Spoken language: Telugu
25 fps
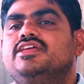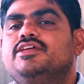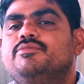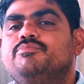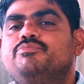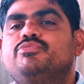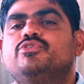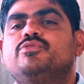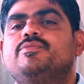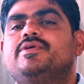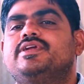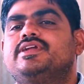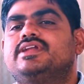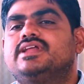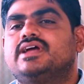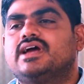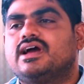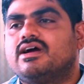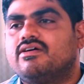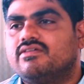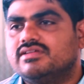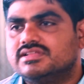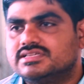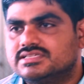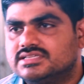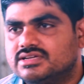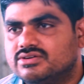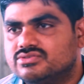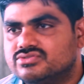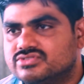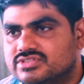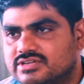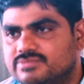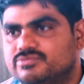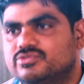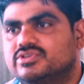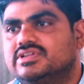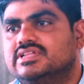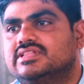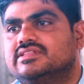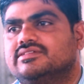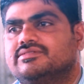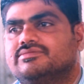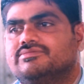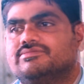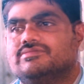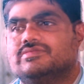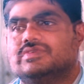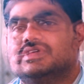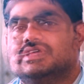ఇంప్రూవ్మెంట్ కావాల్సిన అవసరం ఉన్నది
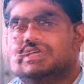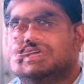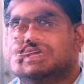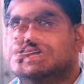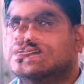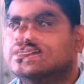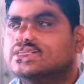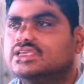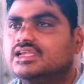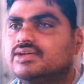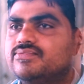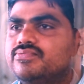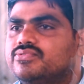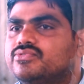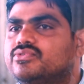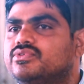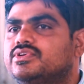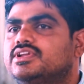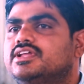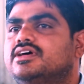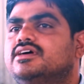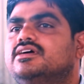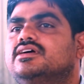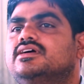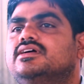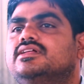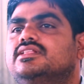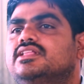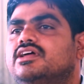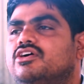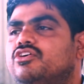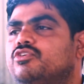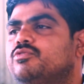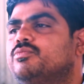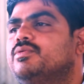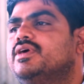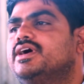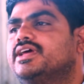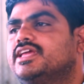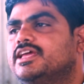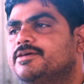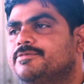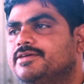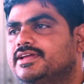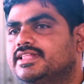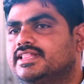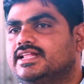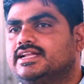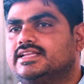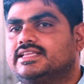కానీ డెఫ్కున్న
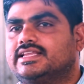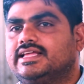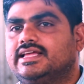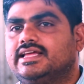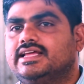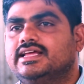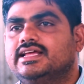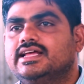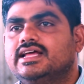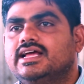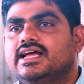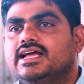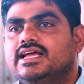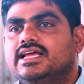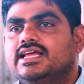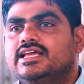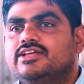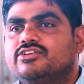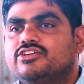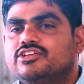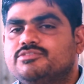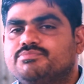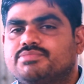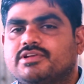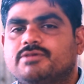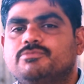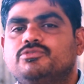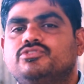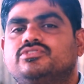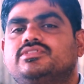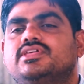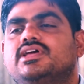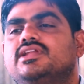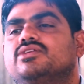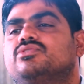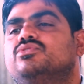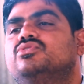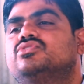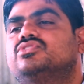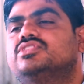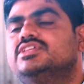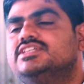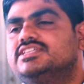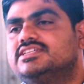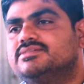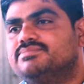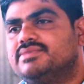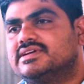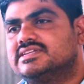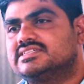దౌర్భాగ్యం ఏంటంటే ఈరోజు ప్రభుత్వాలు
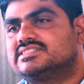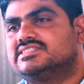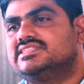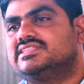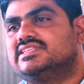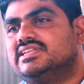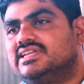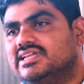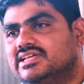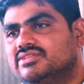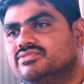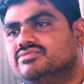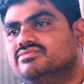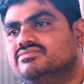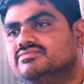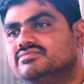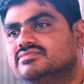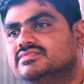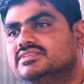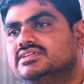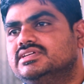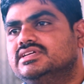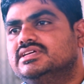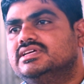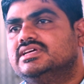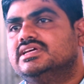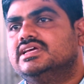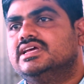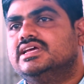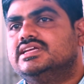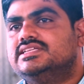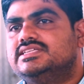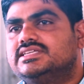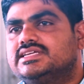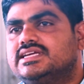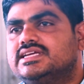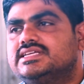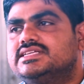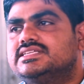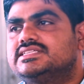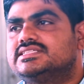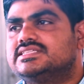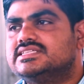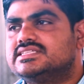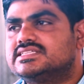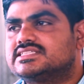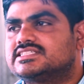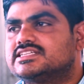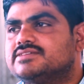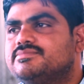గుర్తించిన పరిస్థితి లేదు ఎడ్యుకేషన్
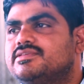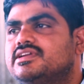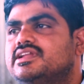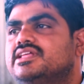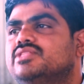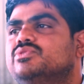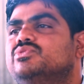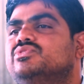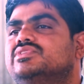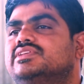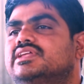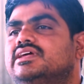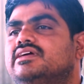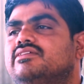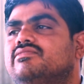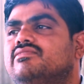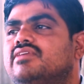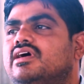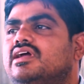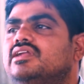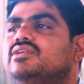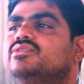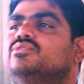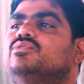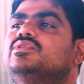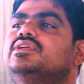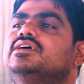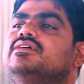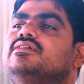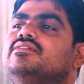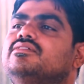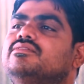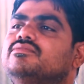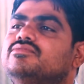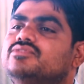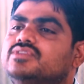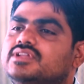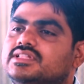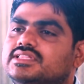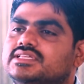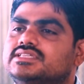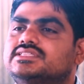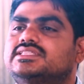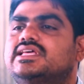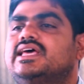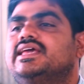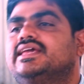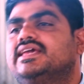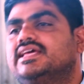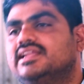సిస్టమ్ అనేది ఉంటే వాళ్ళు కూడా ఉన్నత
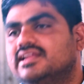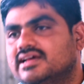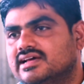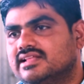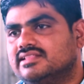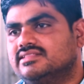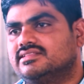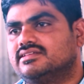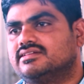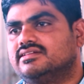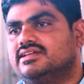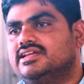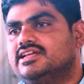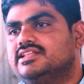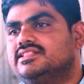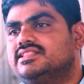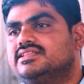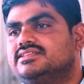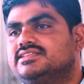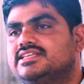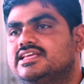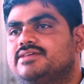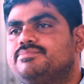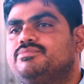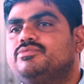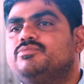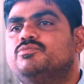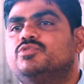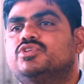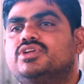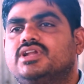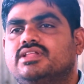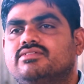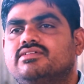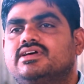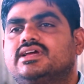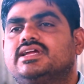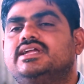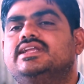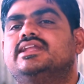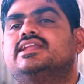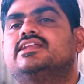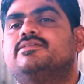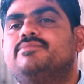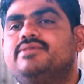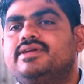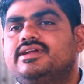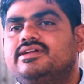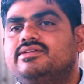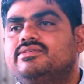స్థాయికి వెళ్ళగలుగుతారు ఎంతసేపు మొన్నటి దాకా
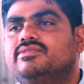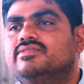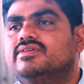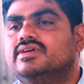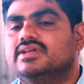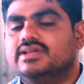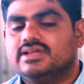ఇంటర్మీడియట్